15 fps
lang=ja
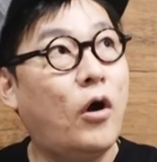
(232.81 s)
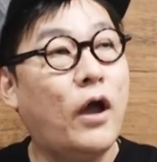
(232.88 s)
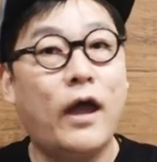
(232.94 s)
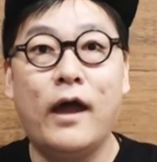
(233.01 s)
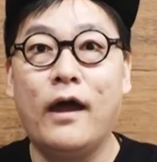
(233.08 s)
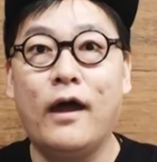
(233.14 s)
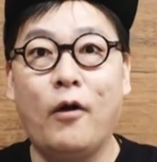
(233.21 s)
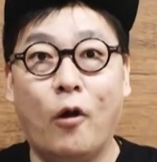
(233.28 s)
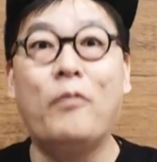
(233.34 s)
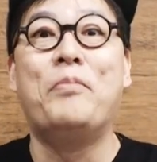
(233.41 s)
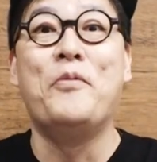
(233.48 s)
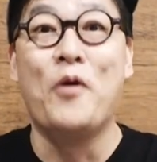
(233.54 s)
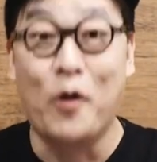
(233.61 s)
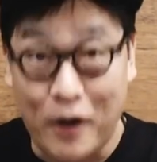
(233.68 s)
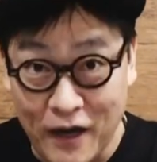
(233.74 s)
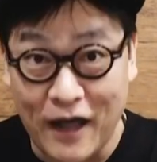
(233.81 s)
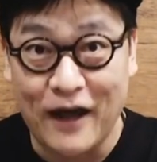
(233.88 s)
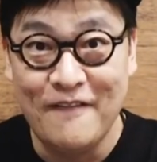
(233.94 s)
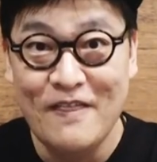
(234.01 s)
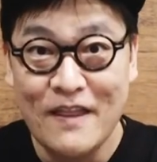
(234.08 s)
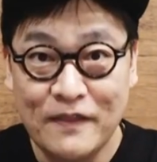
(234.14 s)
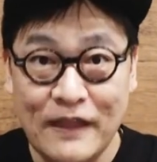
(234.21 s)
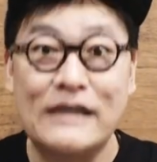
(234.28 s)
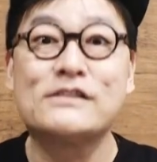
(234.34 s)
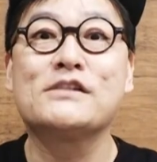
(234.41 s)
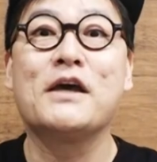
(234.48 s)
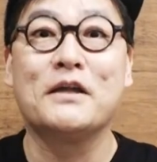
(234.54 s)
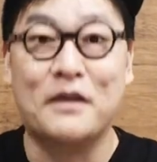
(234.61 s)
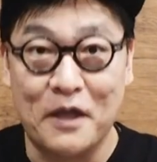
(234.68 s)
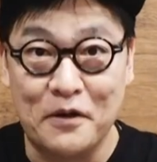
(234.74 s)
えー、本名から名
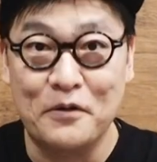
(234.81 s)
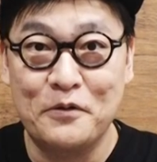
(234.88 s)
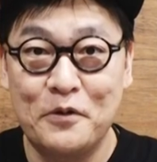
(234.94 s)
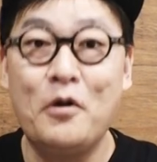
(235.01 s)
付けてる、